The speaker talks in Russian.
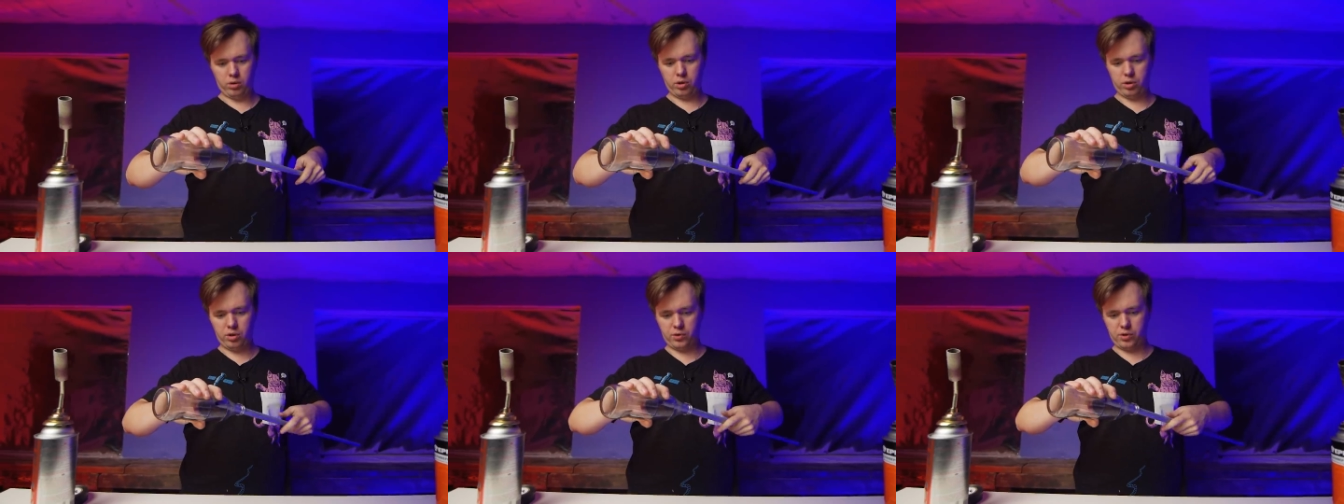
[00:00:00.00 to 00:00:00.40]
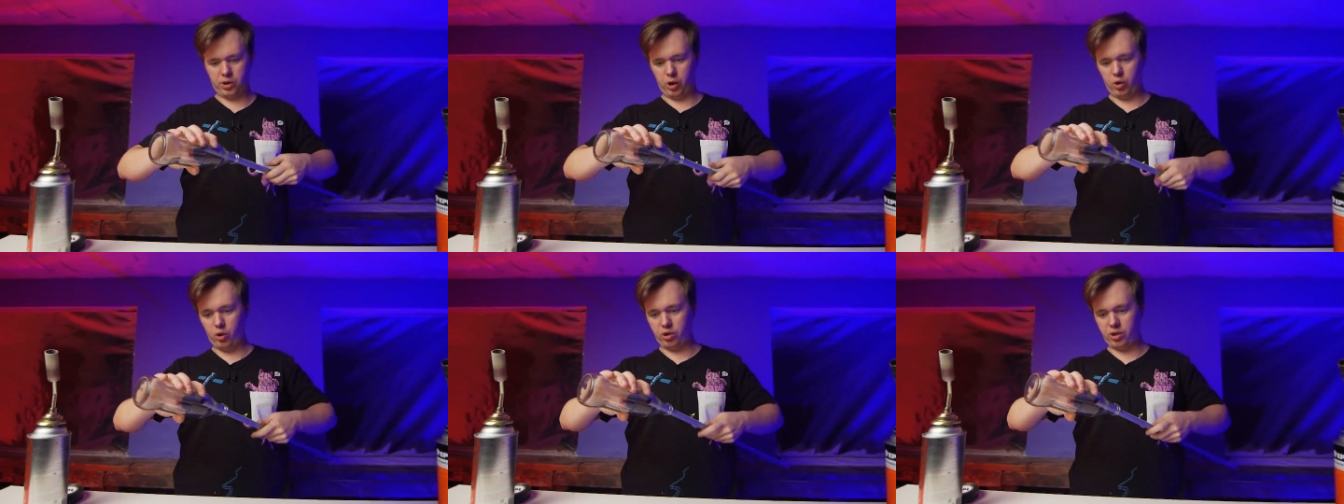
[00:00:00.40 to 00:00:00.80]
она даже
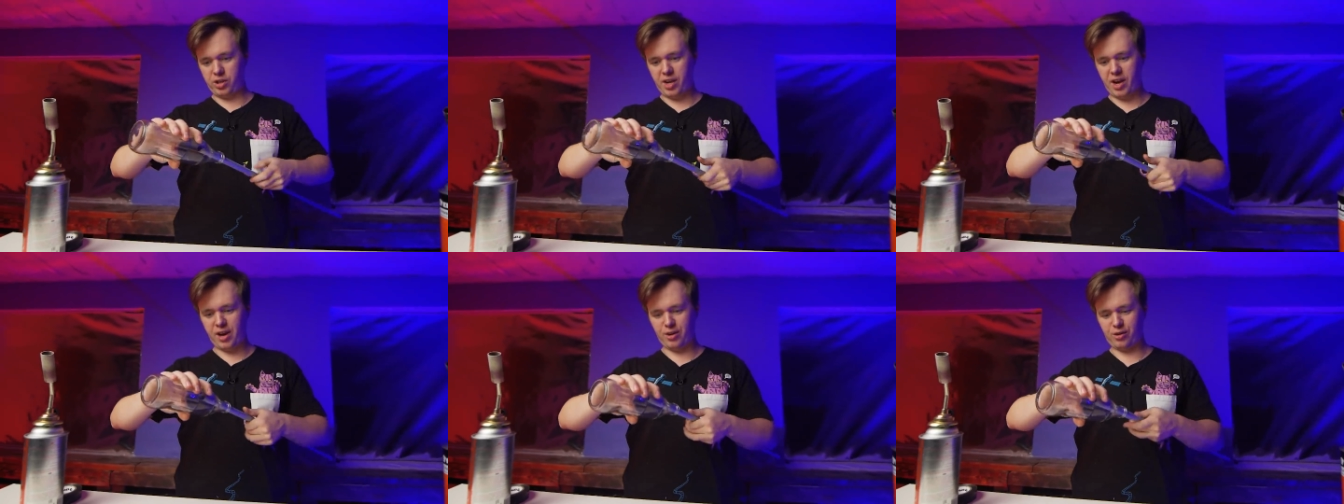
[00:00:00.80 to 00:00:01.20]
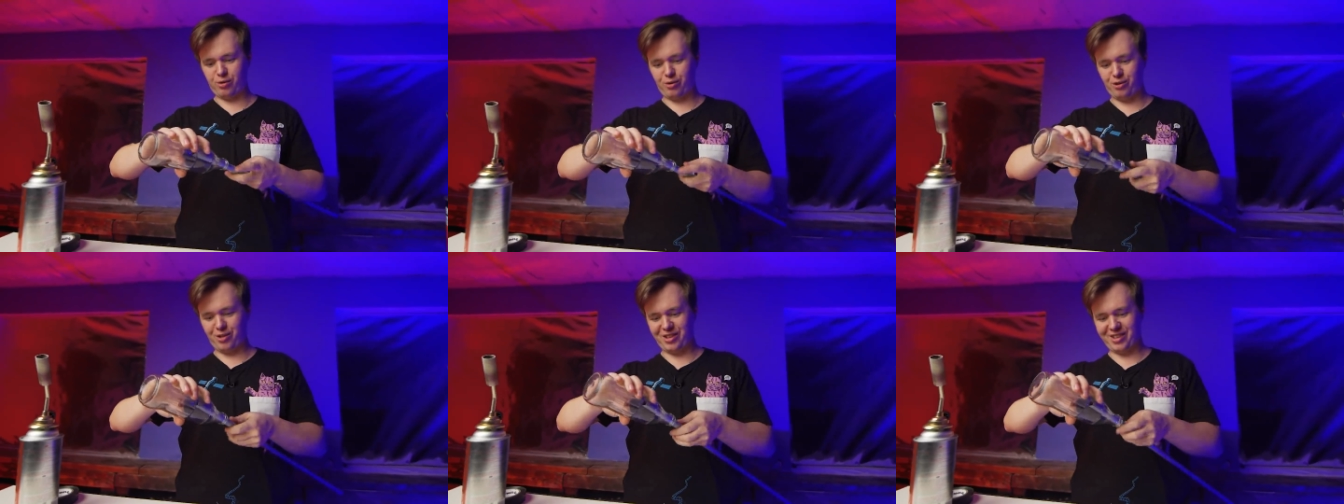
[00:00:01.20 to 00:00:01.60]
встает идеально,
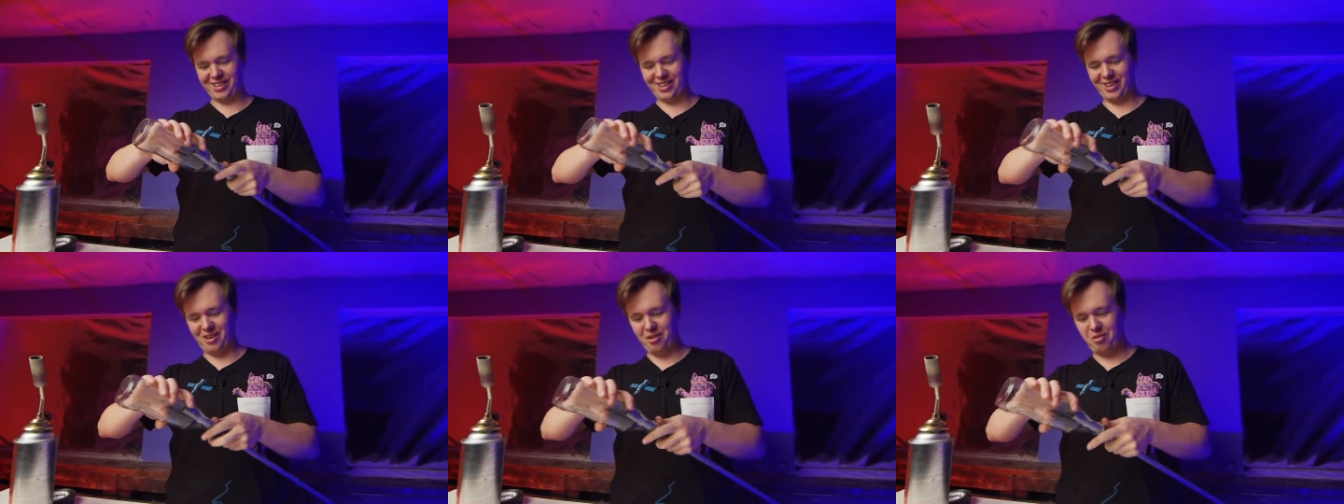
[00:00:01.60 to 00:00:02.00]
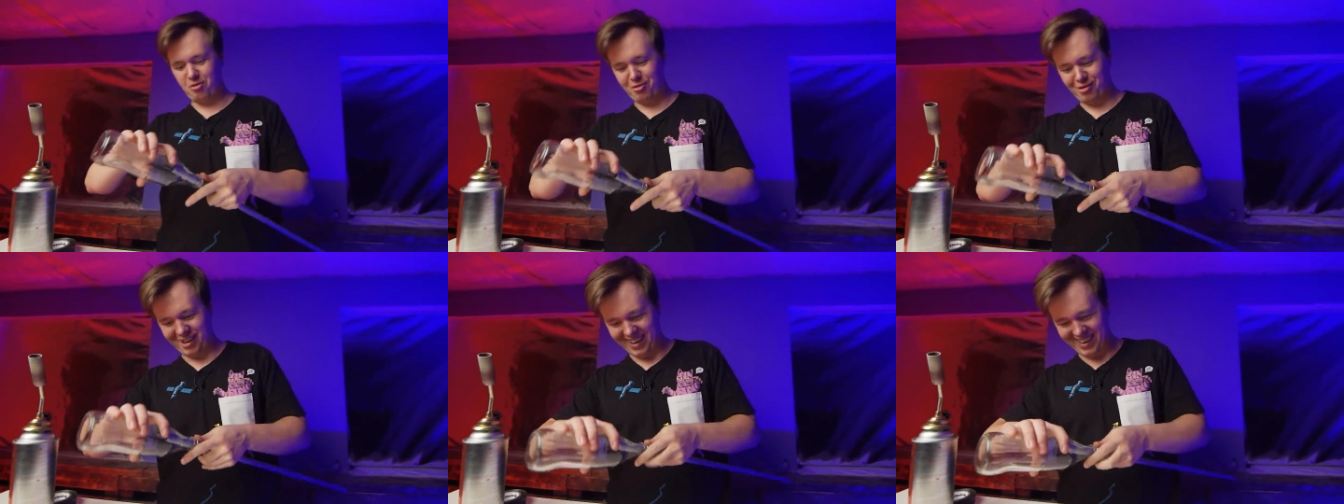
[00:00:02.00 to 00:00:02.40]
слушайте,
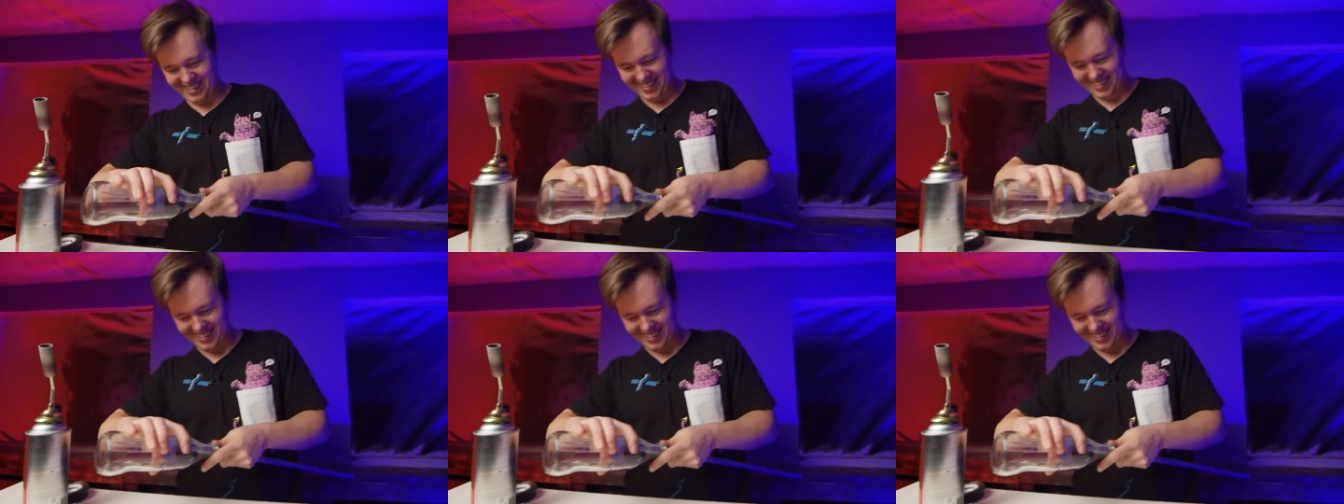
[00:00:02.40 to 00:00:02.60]
круто.